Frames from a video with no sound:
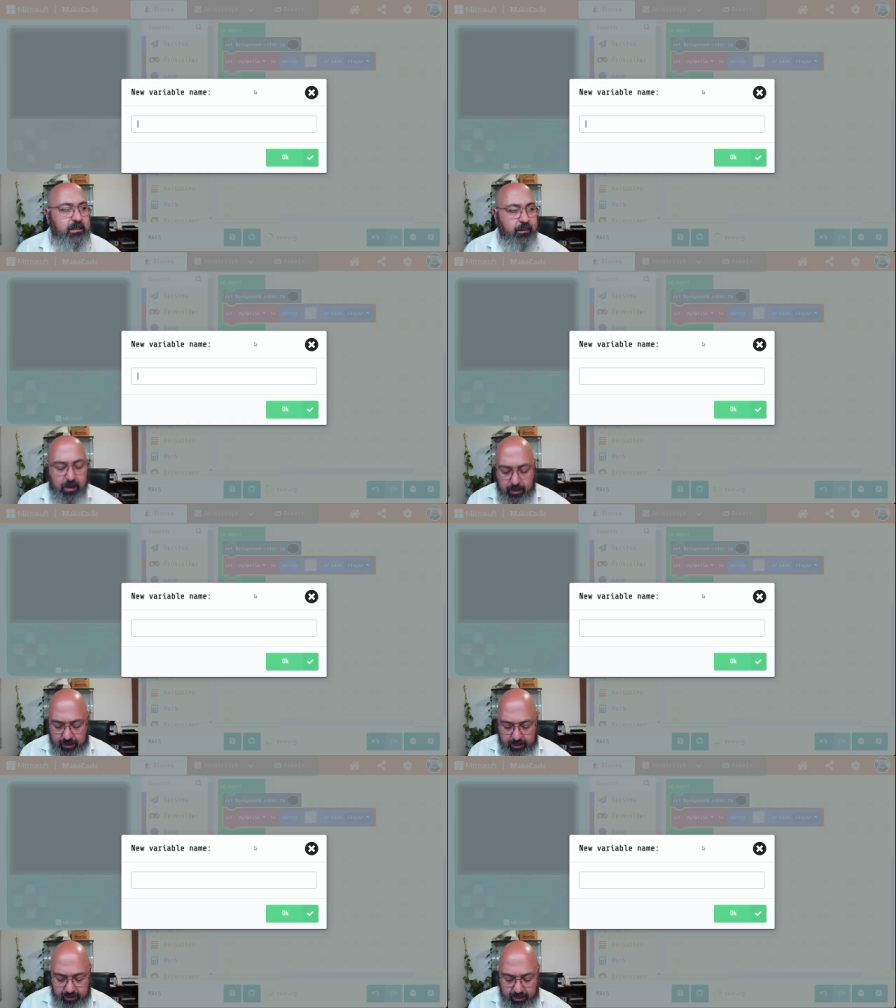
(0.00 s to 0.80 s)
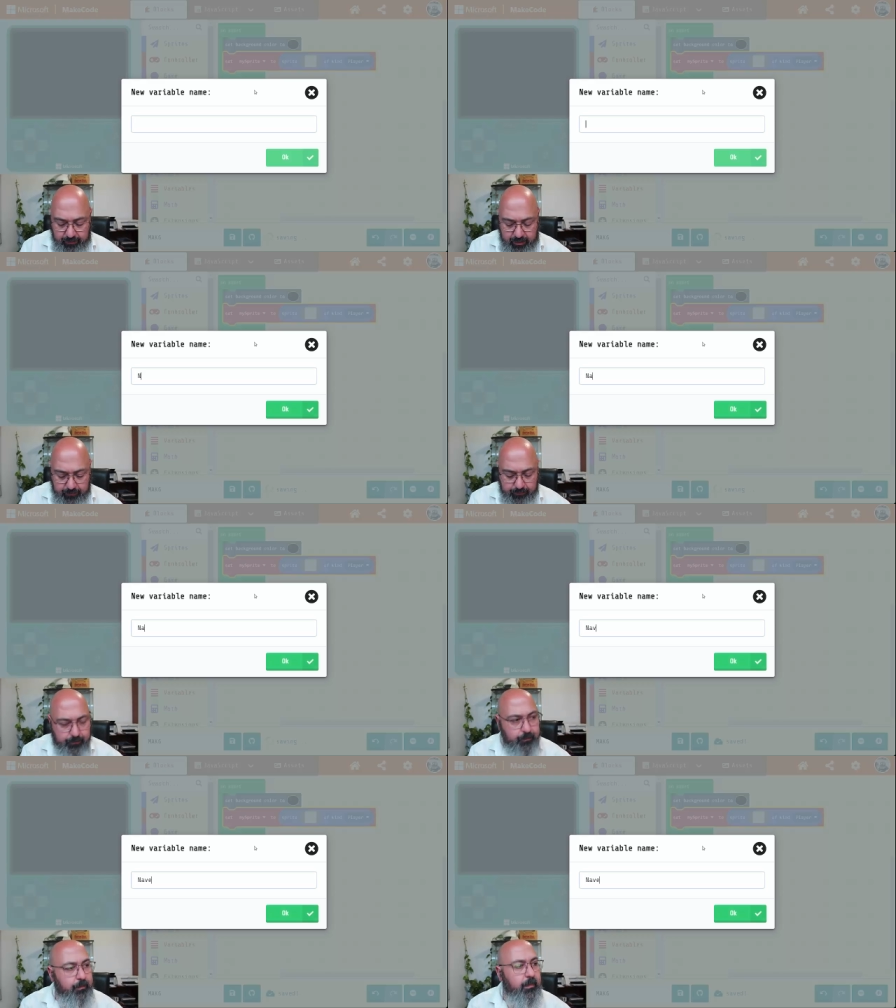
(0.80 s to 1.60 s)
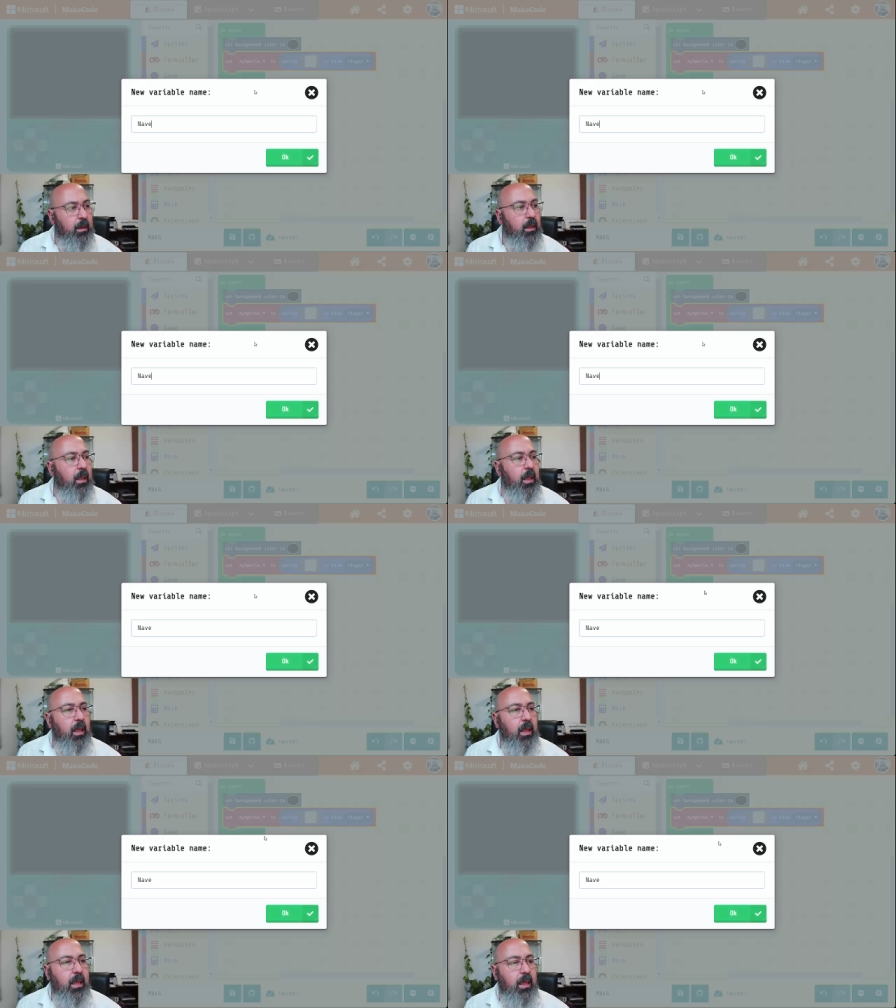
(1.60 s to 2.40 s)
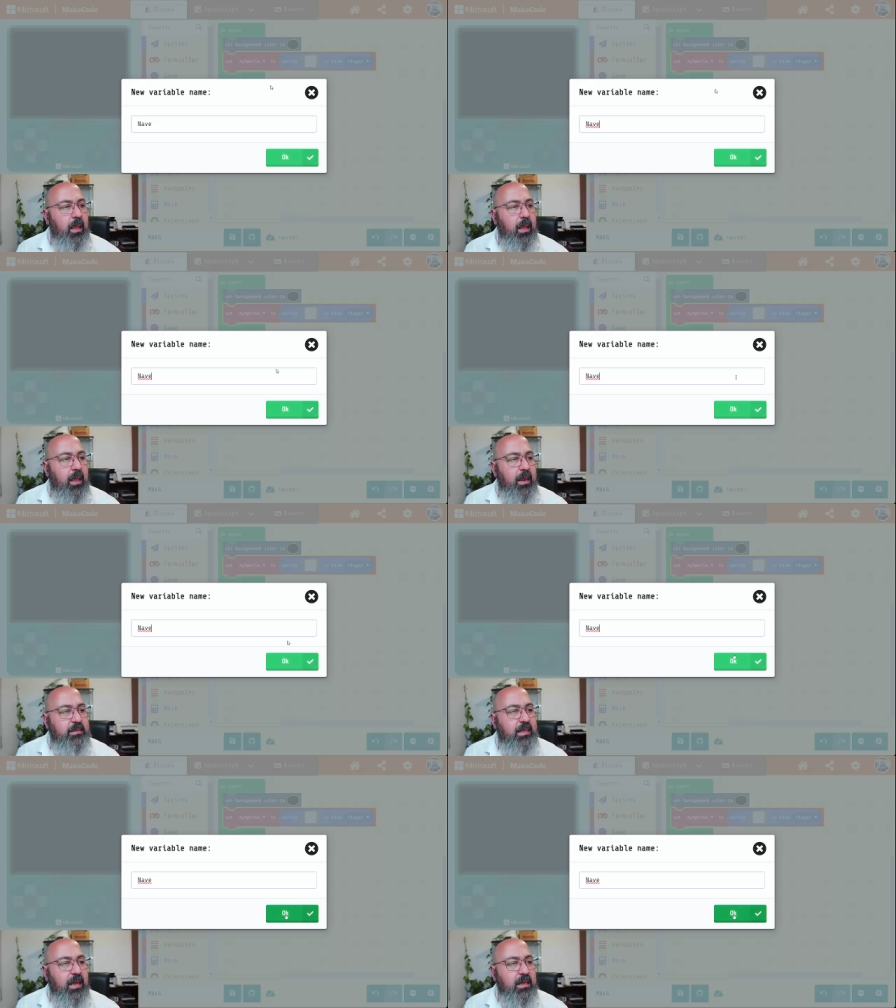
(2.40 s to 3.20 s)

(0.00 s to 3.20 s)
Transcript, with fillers: que se va a llamar nave. Eh, en este